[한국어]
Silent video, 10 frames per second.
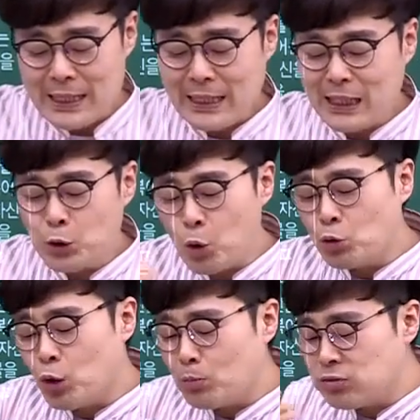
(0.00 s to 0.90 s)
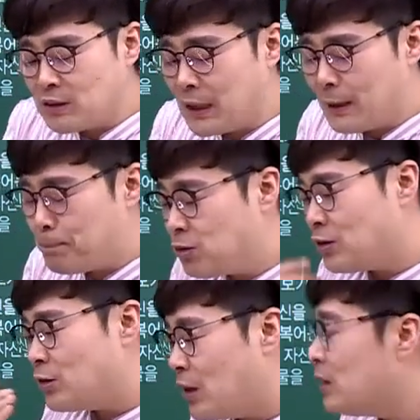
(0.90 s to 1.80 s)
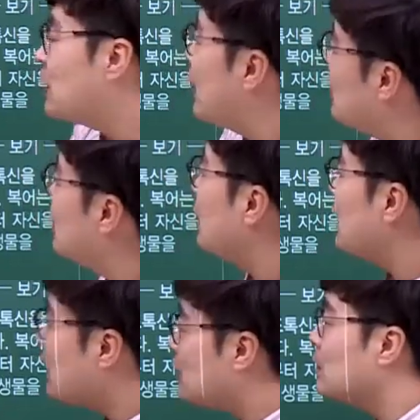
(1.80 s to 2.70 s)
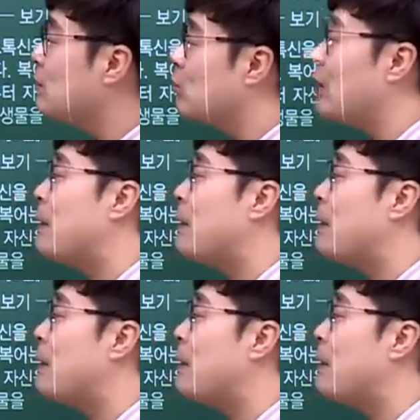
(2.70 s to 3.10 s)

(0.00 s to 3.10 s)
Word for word: 이 정도 문제를 풀 수 있는 애들이 일 등급과